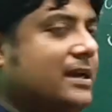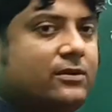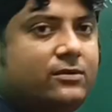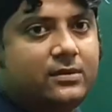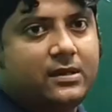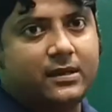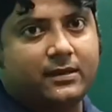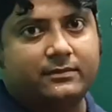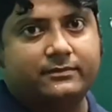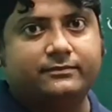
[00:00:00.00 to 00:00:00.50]

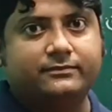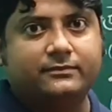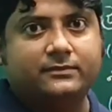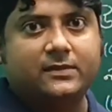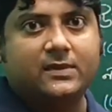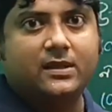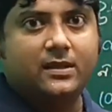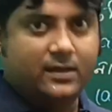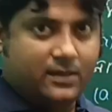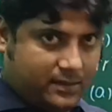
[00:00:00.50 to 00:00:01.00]
জানো না
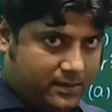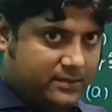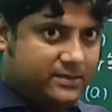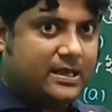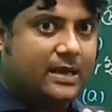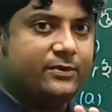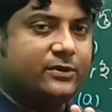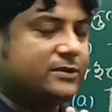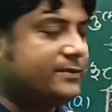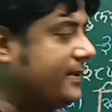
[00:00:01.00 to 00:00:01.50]

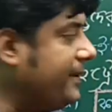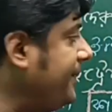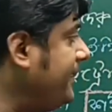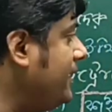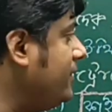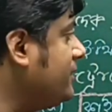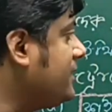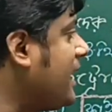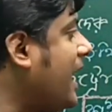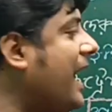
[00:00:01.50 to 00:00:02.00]
সাপোজ
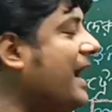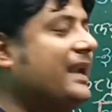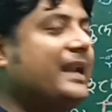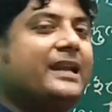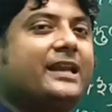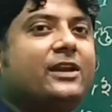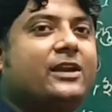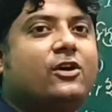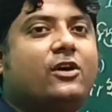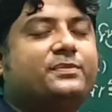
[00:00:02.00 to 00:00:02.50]
ভেবে নাও
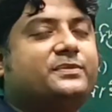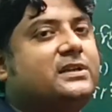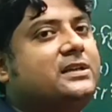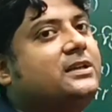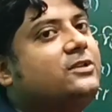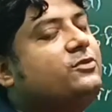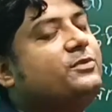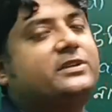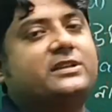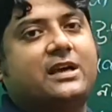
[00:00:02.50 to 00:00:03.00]
কাইনেটিন
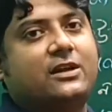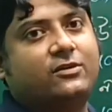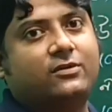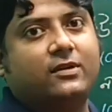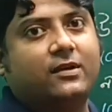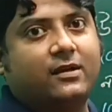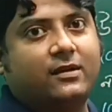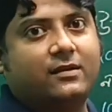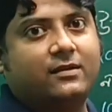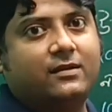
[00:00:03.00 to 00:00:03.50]
অপশানটা তুমি
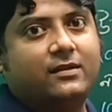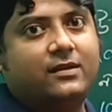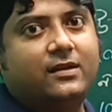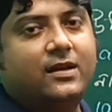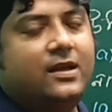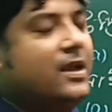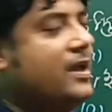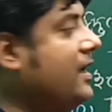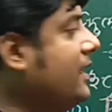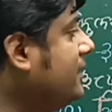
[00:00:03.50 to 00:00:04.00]
জানো না
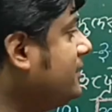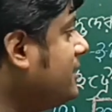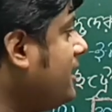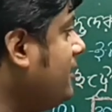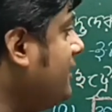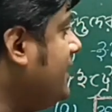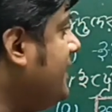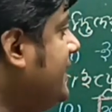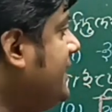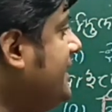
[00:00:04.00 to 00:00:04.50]

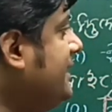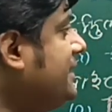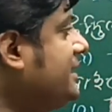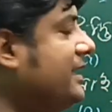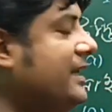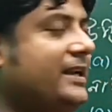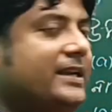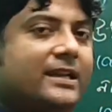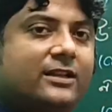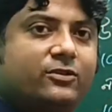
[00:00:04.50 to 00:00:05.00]
তাহলে
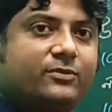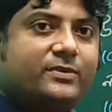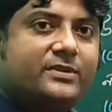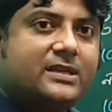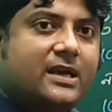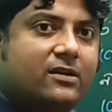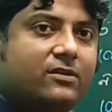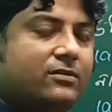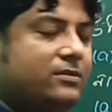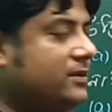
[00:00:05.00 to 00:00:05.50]
ইথিলিনটা তুমি
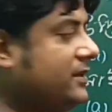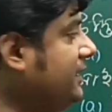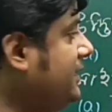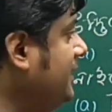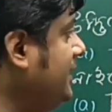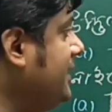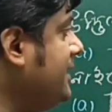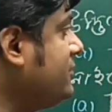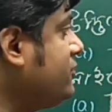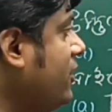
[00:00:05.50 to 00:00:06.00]
জানো
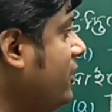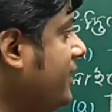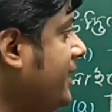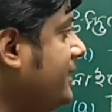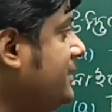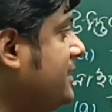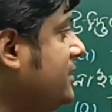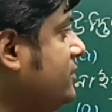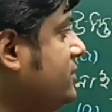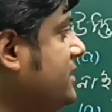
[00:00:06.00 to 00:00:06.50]
ইথিলিনের
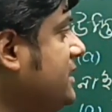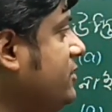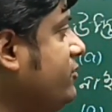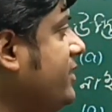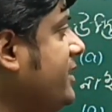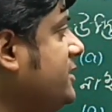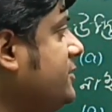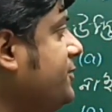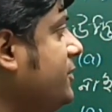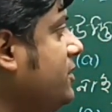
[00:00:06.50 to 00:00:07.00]
সংকেত জানো সি
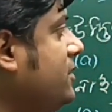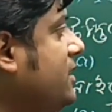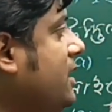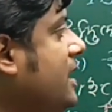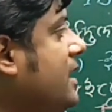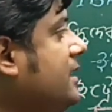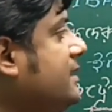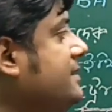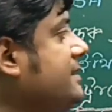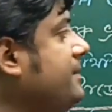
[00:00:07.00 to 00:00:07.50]
টু এইচ ফোর
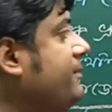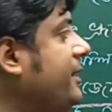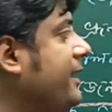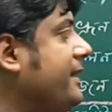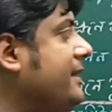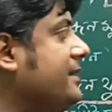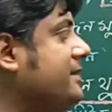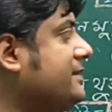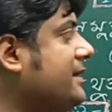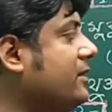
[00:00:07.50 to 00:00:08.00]

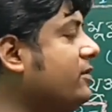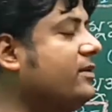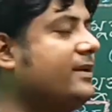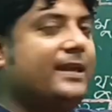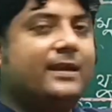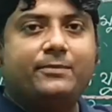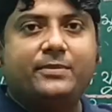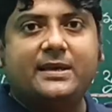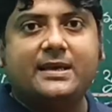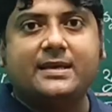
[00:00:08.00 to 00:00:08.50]
জিব্রেলিন জানো
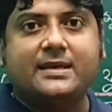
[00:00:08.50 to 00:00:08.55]
এ